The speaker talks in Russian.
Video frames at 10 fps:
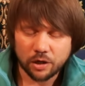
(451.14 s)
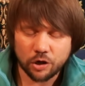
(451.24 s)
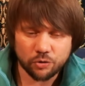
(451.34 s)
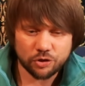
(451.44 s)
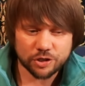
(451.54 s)

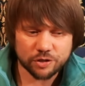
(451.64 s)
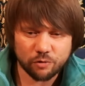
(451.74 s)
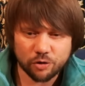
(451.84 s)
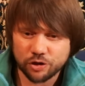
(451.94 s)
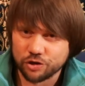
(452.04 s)
Люди
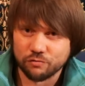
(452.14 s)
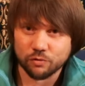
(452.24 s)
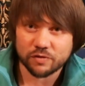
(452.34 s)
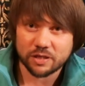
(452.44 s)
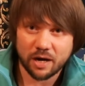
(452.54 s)
сегодня
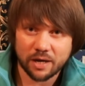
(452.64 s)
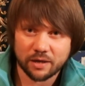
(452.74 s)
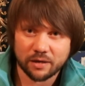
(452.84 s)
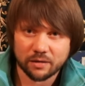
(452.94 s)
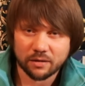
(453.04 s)
живут в
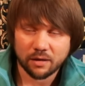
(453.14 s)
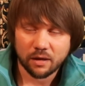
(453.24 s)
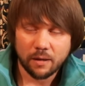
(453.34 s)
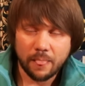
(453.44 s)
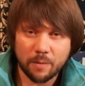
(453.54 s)
страхе.
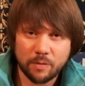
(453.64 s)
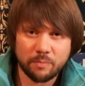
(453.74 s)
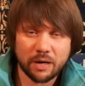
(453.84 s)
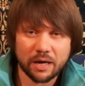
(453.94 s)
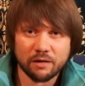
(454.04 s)
А
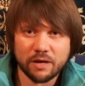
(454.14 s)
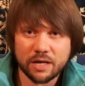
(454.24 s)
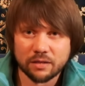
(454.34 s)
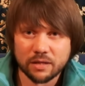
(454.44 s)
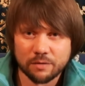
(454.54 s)
Библия
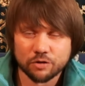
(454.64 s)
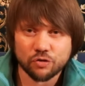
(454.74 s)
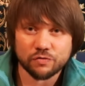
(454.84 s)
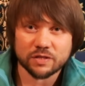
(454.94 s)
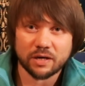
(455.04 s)
говорит нам,
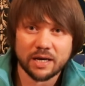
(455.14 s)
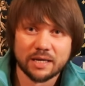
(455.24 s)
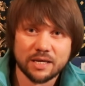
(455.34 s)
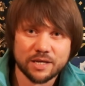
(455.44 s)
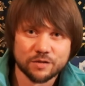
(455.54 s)
что в
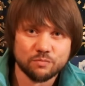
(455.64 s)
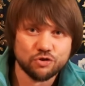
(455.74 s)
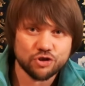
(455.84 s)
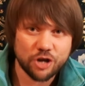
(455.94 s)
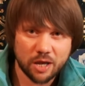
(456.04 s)
страхе есть
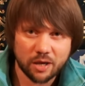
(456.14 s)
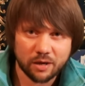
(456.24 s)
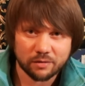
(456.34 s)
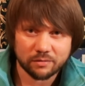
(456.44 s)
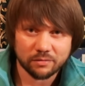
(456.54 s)

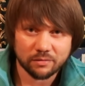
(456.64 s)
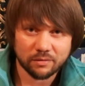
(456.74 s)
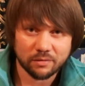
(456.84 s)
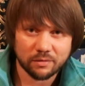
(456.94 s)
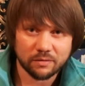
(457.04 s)
мучение.
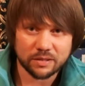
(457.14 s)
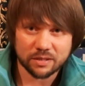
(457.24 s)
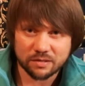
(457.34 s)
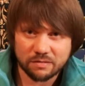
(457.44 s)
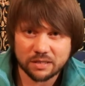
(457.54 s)

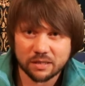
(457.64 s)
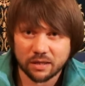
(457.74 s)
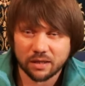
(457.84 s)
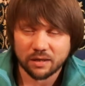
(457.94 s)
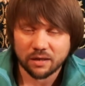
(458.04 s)

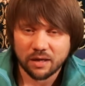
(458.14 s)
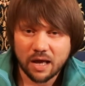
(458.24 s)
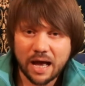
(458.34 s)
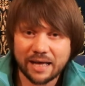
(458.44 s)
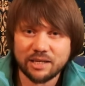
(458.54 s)
Действительно.
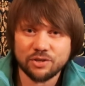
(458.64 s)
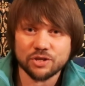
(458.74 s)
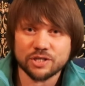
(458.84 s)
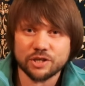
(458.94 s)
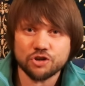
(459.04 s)
Один
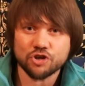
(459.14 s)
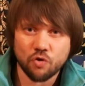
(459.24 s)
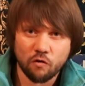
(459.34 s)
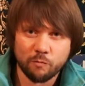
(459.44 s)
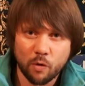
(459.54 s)
из
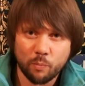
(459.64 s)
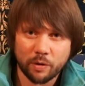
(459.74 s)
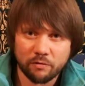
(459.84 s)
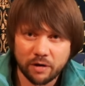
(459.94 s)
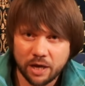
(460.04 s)
рычагов по
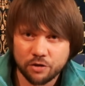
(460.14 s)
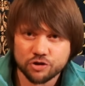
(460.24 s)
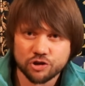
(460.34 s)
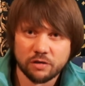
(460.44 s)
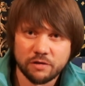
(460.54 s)
управлению
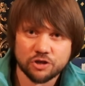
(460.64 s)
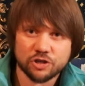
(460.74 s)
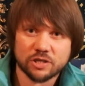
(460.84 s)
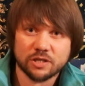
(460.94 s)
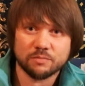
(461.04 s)

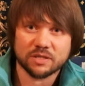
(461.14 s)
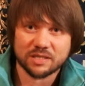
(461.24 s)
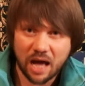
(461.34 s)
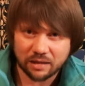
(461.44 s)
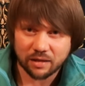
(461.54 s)
человеческим
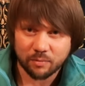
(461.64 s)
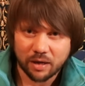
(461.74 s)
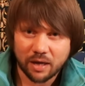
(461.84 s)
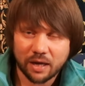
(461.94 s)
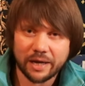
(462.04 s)
стадом –
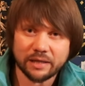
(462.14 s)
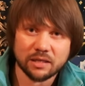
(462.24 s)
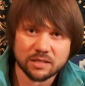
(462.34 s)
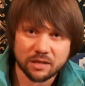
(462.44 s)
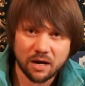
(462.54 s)

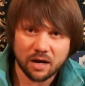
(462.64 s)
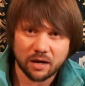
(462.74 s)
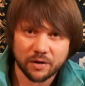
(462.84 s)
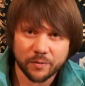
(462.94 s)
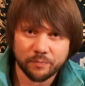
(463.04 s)
это
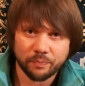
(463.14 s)
страх.